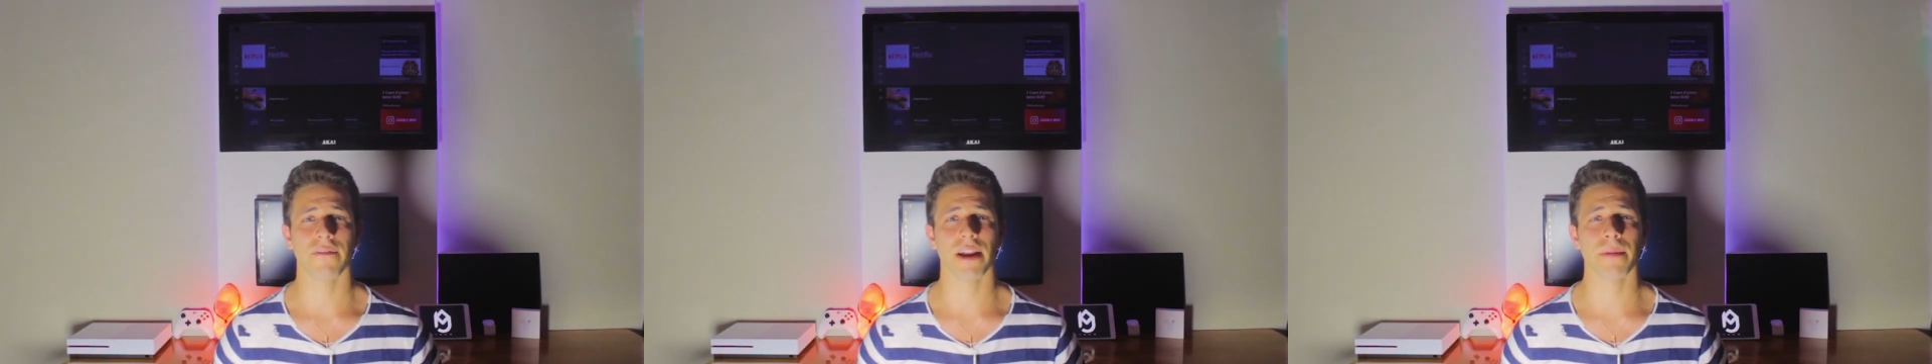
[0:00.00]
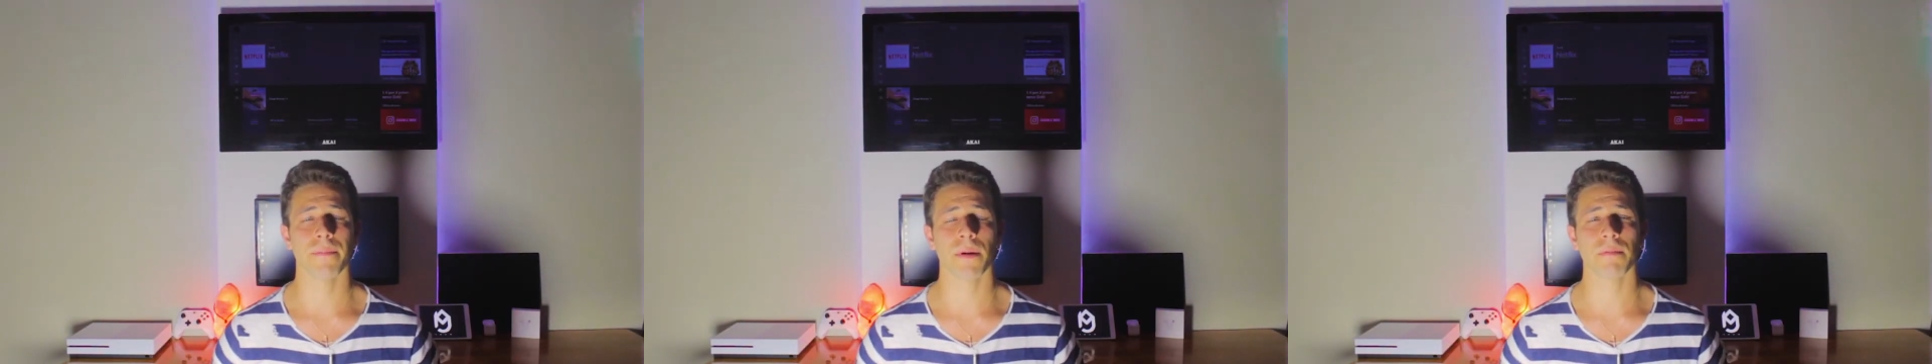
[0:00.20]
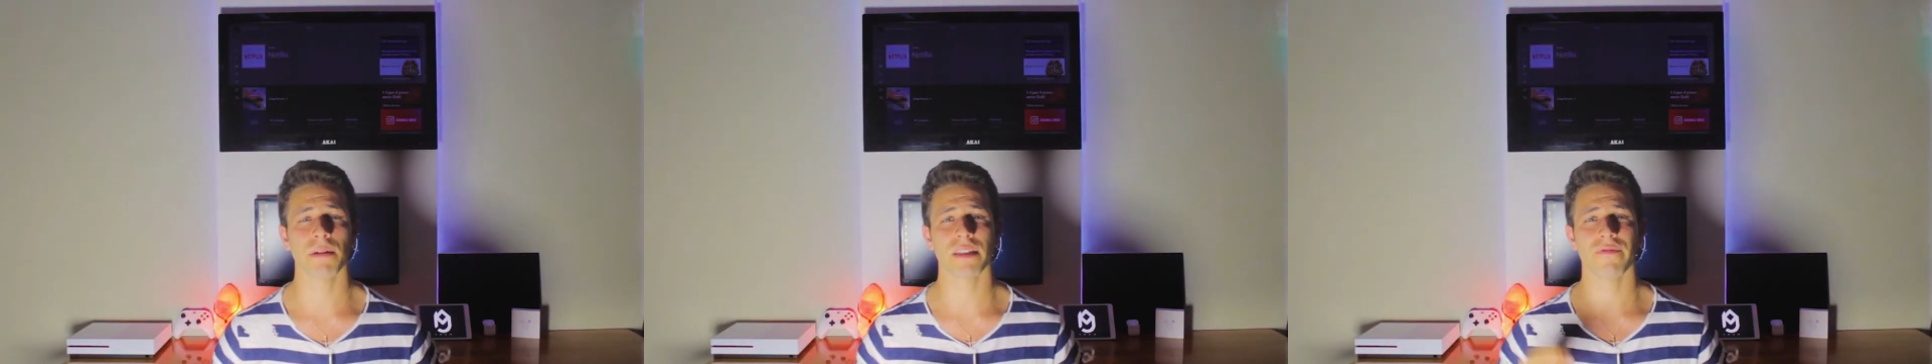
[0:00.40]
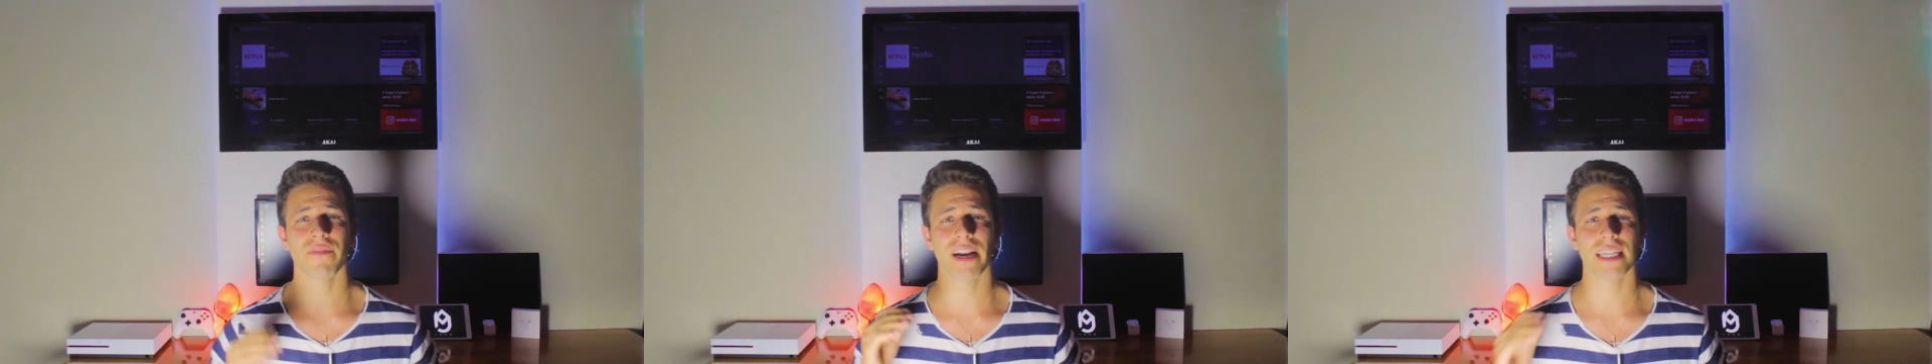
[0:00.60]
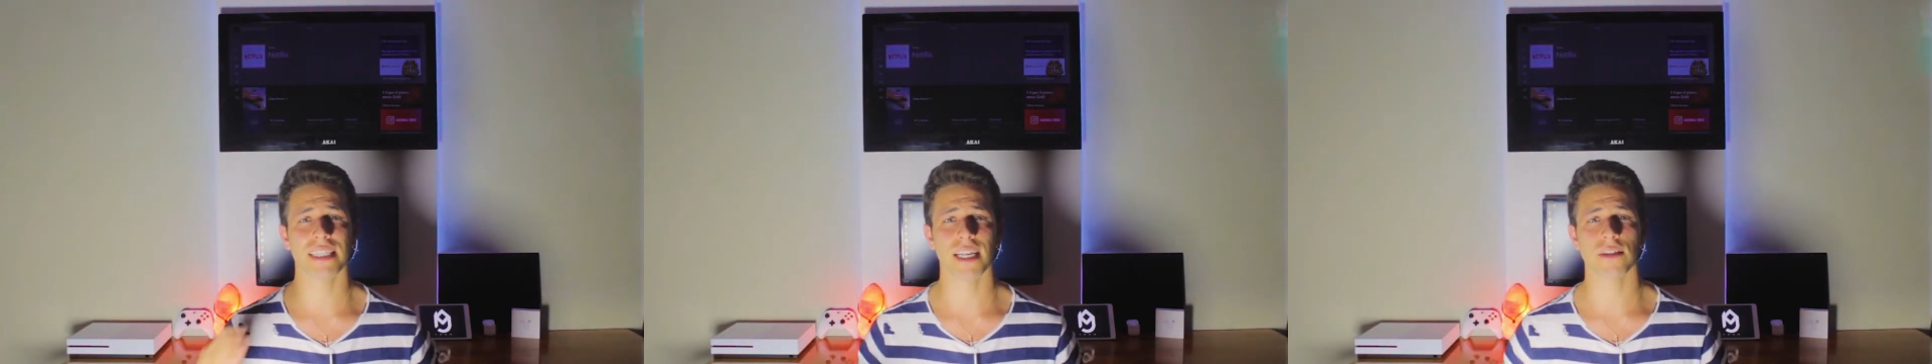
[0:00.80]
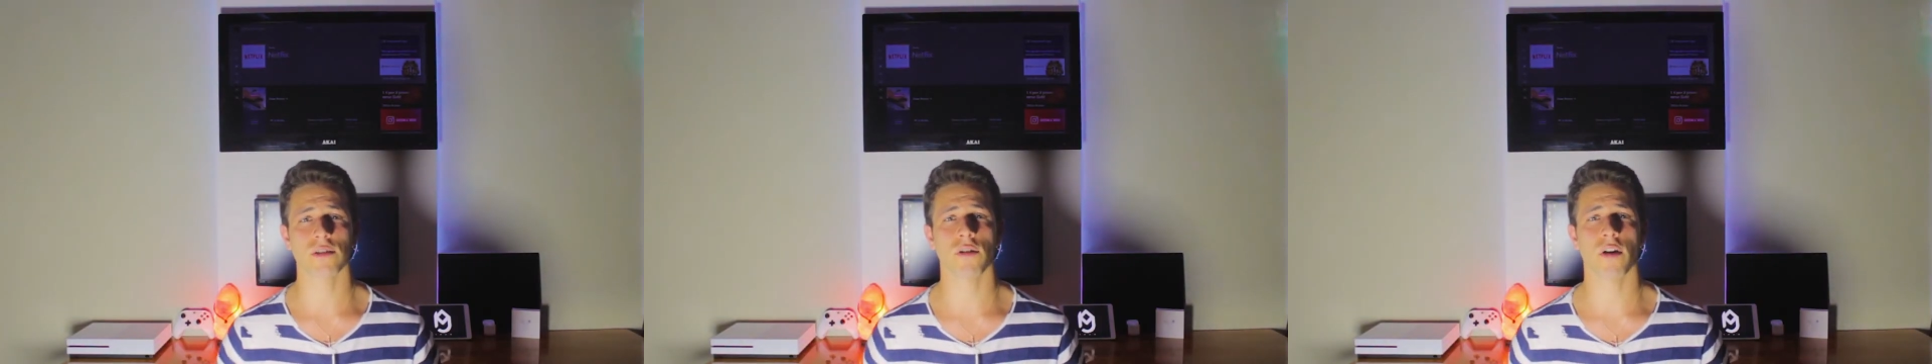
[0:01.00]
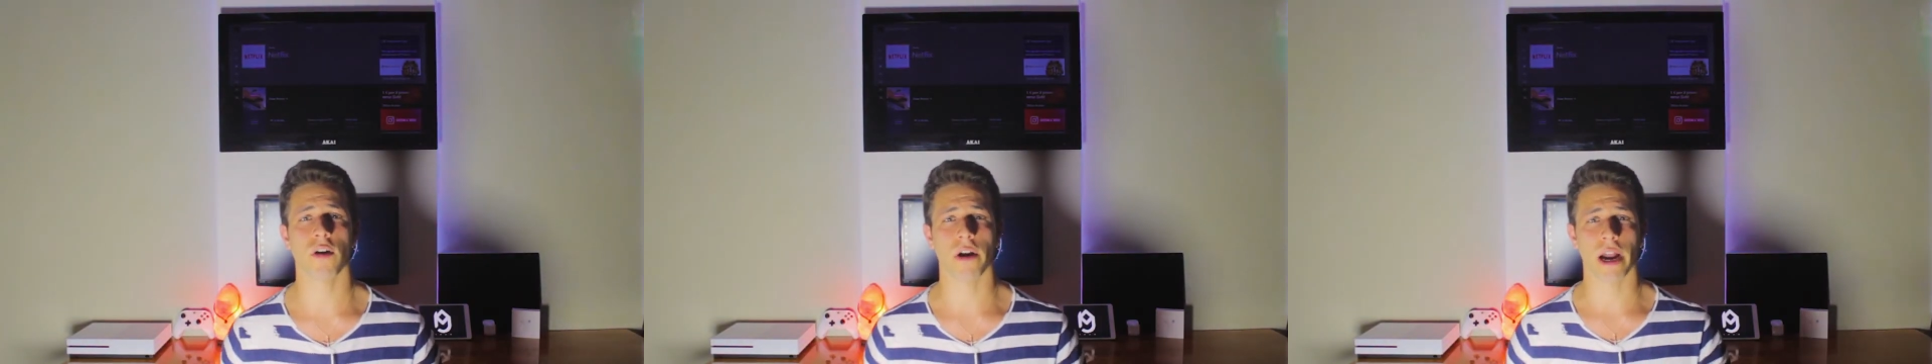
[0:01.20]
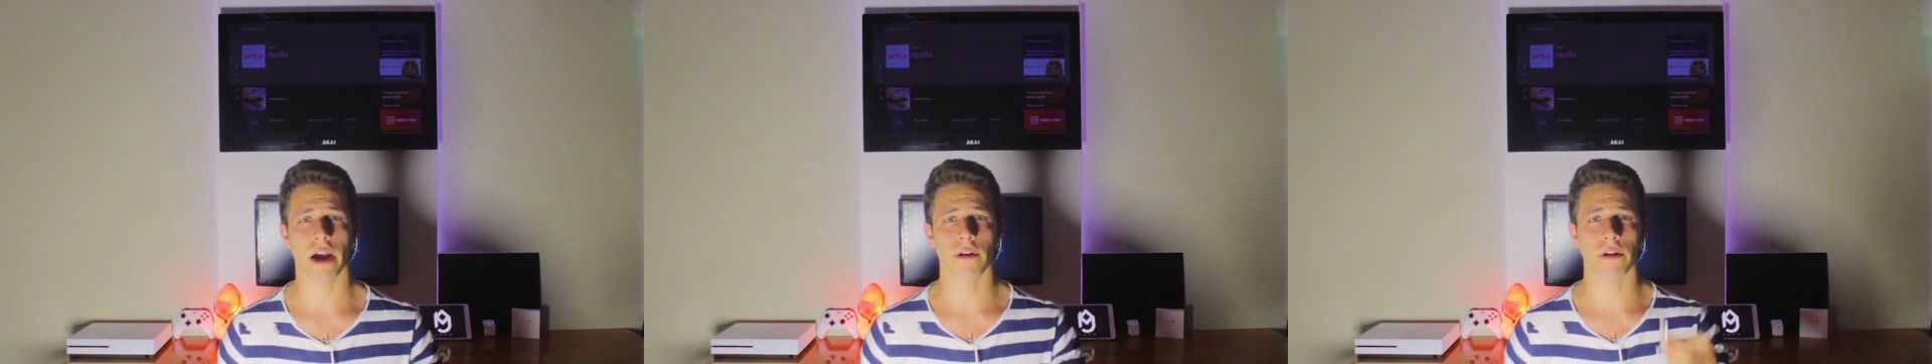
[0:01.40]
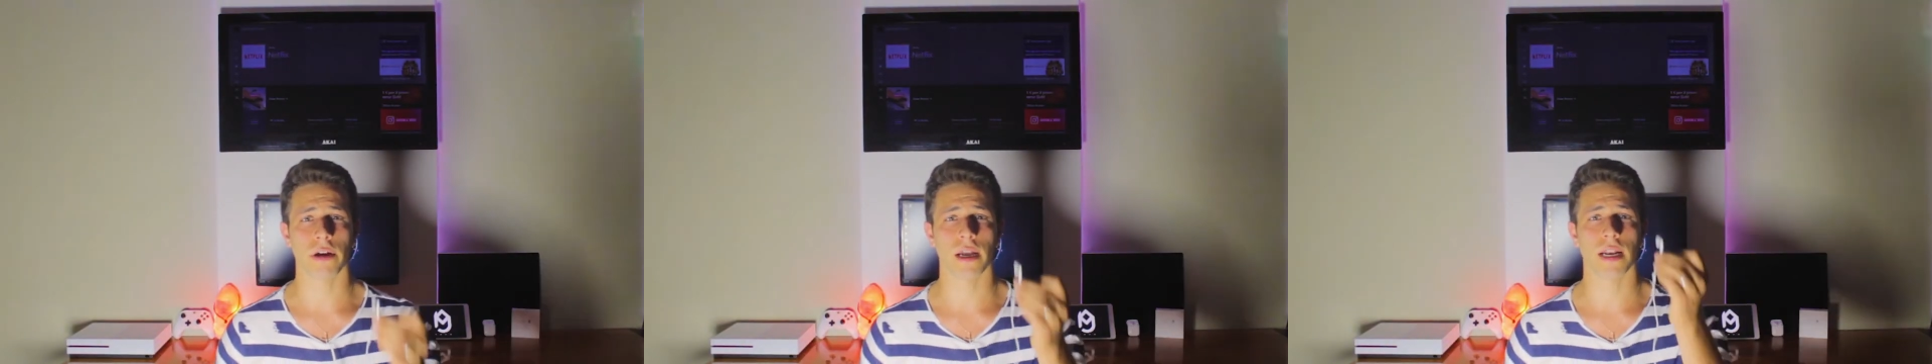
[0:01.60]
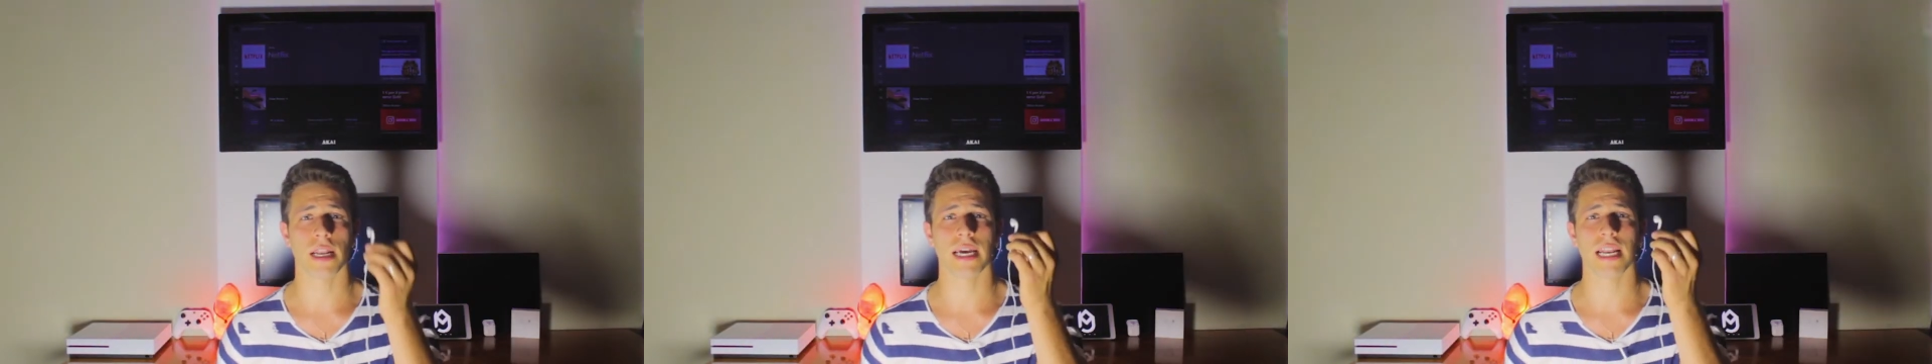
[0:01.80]
vera e propria differenza sonora con
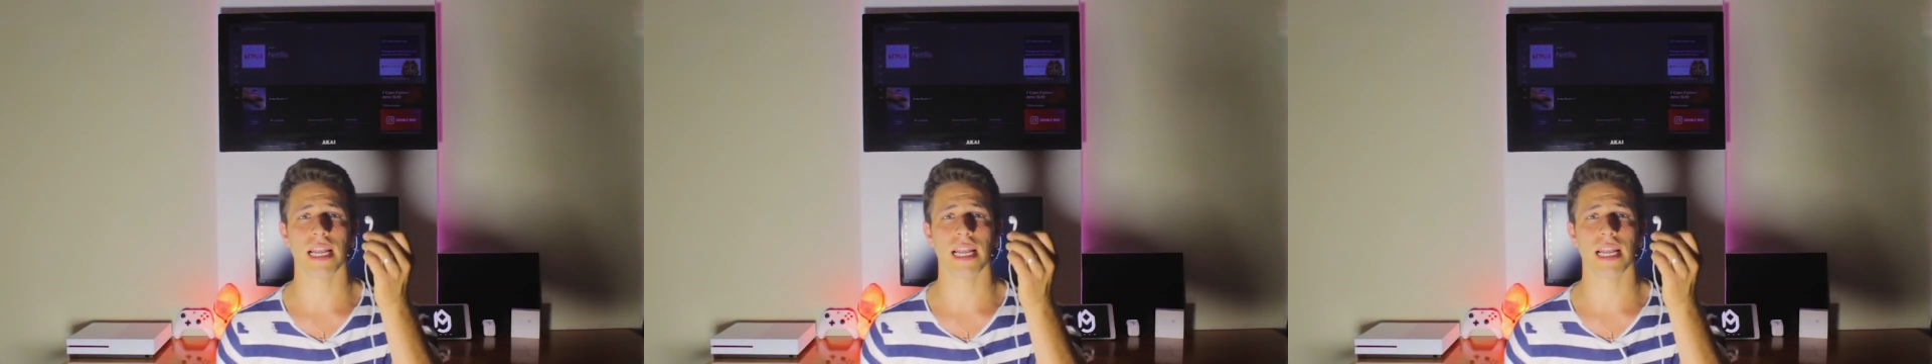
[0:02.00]
le